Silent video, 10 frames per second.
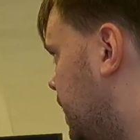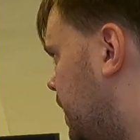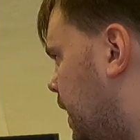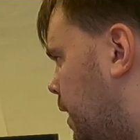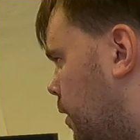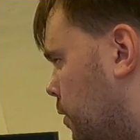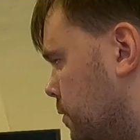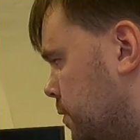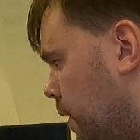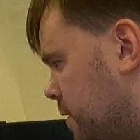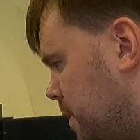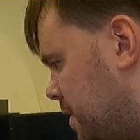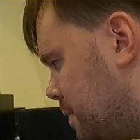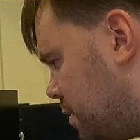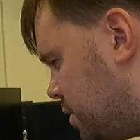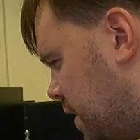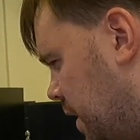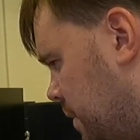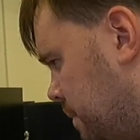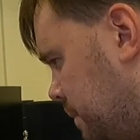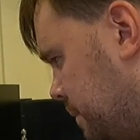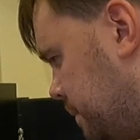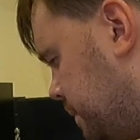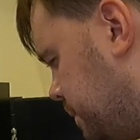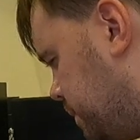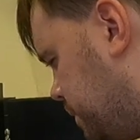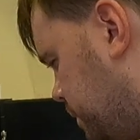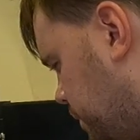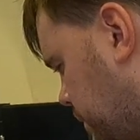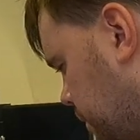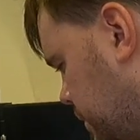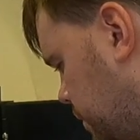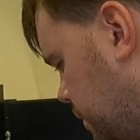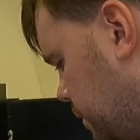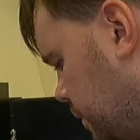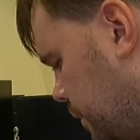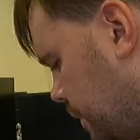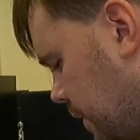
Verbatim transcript: Genau, so lassen wir das immer stehen. Oh, oh.